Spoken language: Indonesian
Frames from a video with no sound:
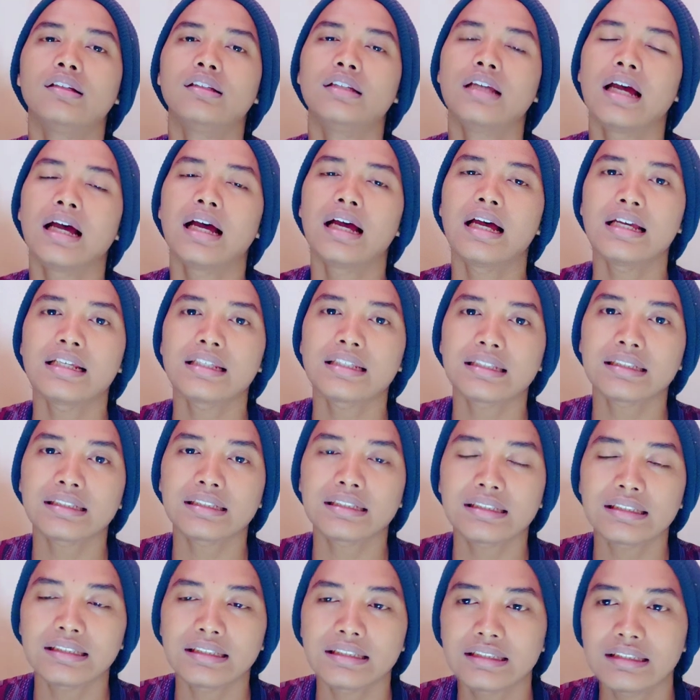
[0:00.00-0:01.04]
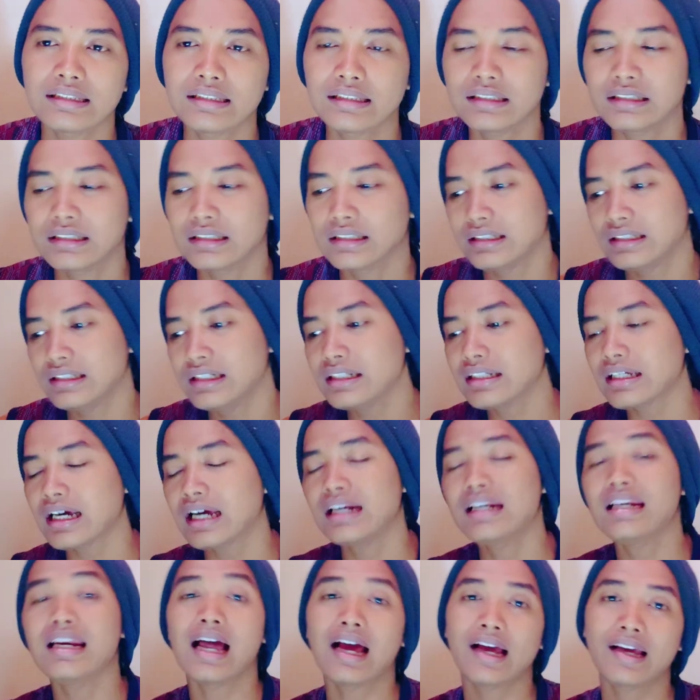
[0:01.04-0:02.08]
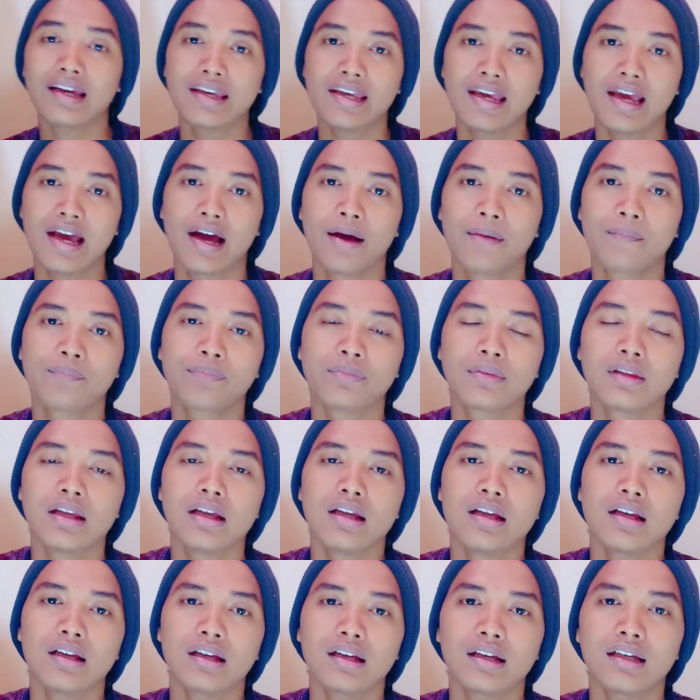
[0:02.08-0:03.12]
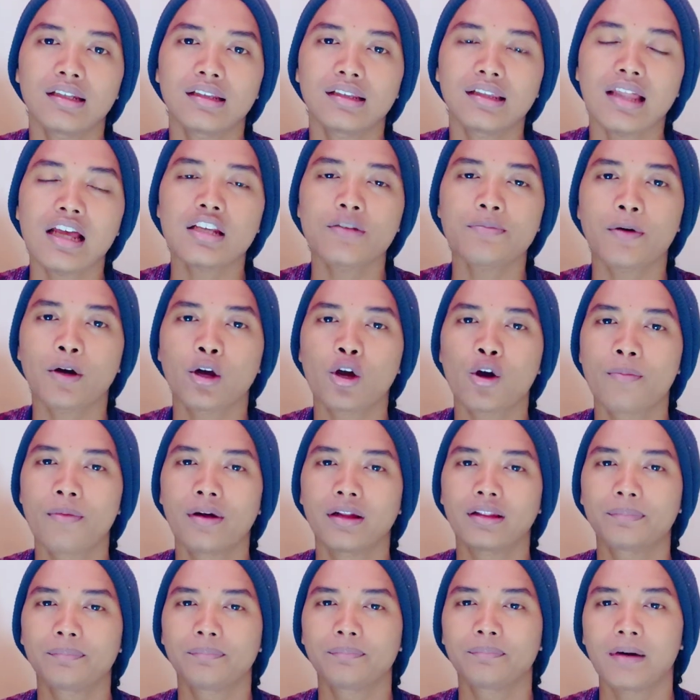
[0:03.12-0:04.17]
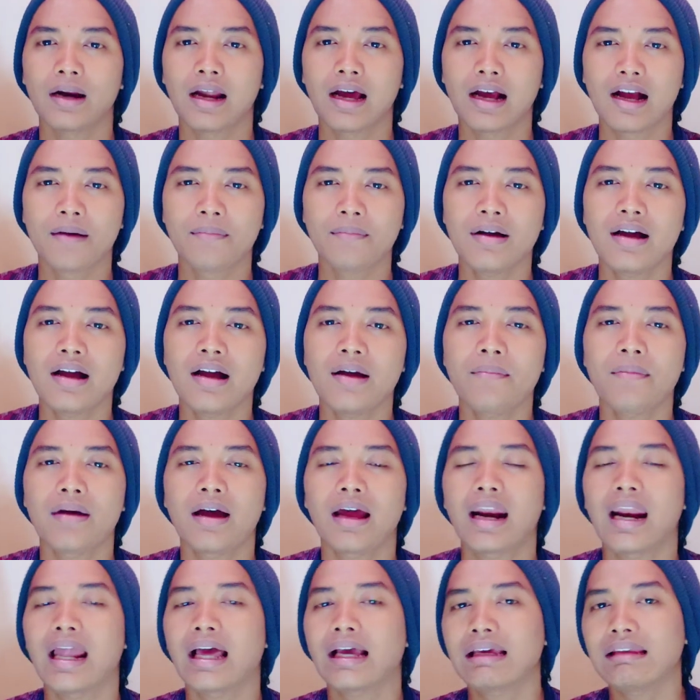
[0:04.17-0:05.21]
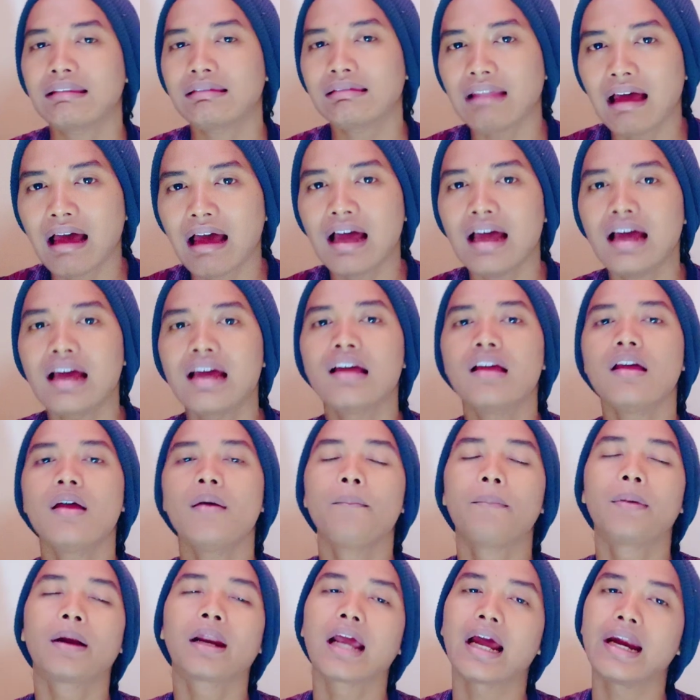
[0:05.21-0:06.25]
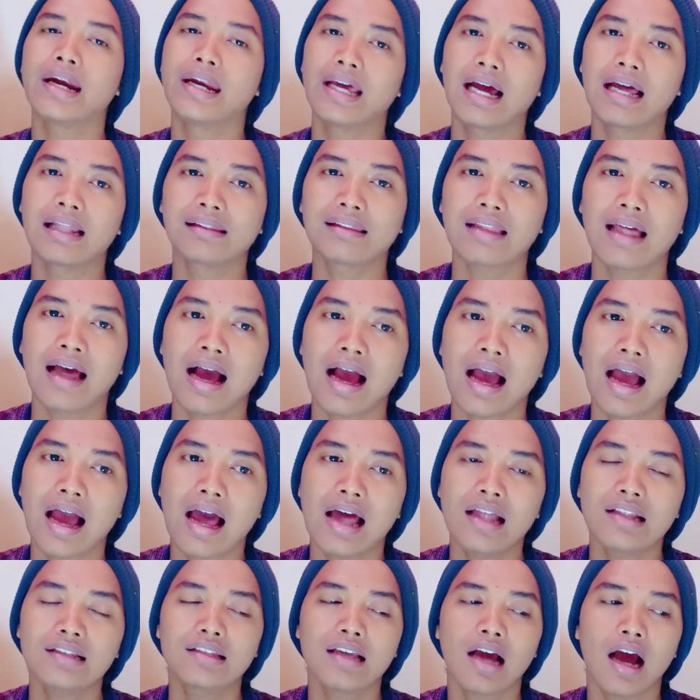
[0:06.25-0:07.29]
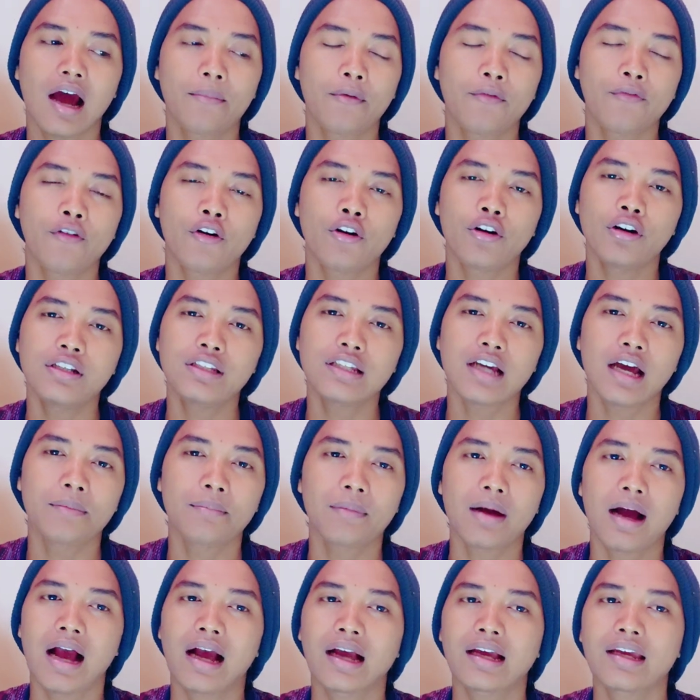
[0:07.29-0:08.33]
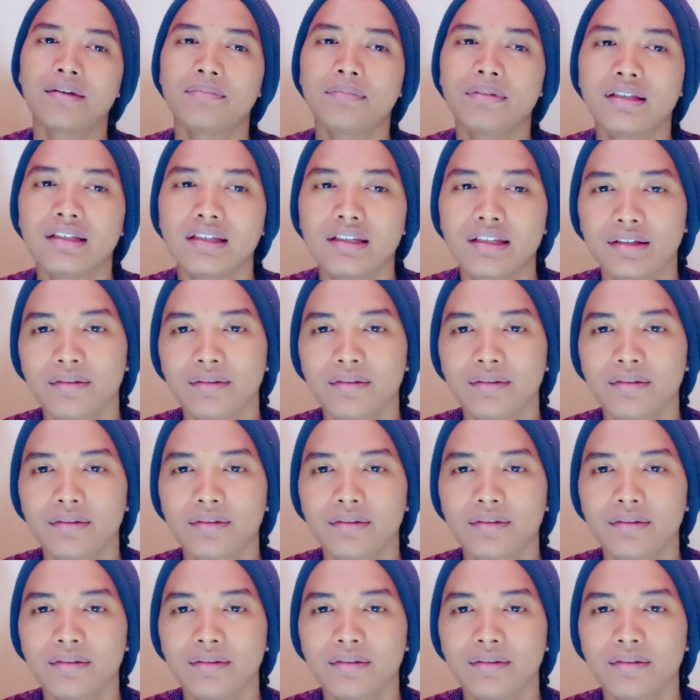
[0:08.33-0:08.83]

Ya, ini sekali lagi ya, kita sebagai umat beragama, marilah kita bergandengan tangan, jangan memfonis, jangan menghakimi.